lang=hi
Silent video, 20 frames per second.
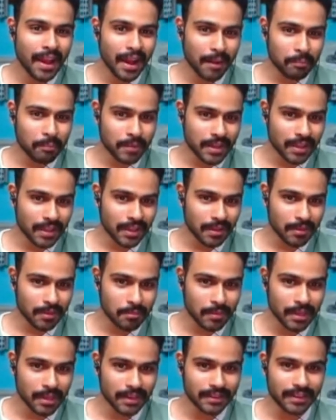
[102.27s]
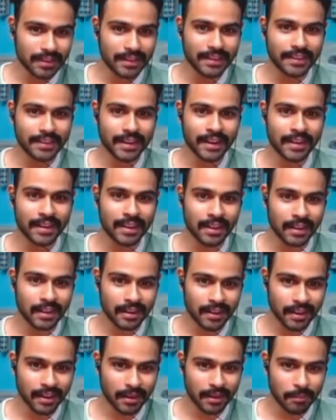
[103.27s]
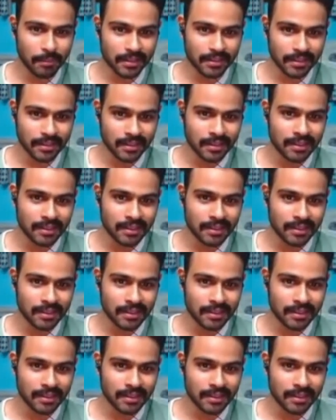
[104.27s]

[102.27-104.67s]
अपनी मिलिट्री ट्रेनिंग करने के बाद